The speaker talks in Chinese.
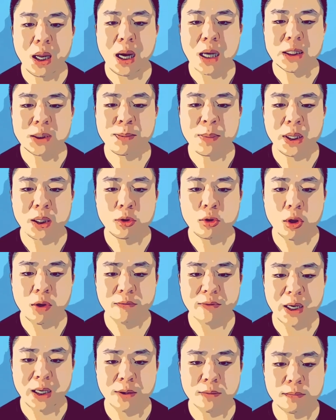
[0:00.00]

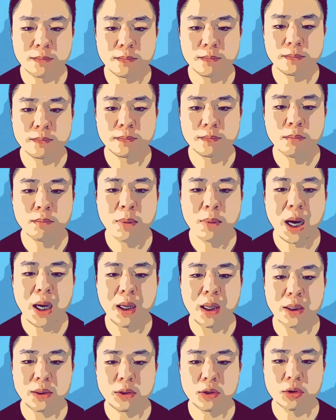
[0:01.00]
aspectowa。
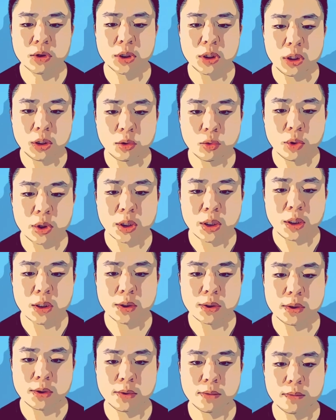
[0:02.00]
para 就是一对的意
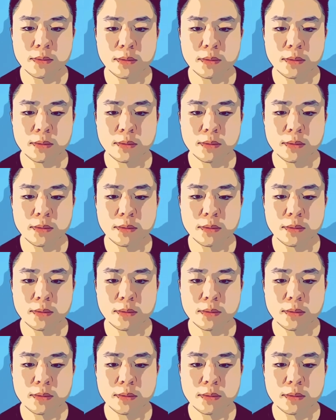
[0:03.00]
思。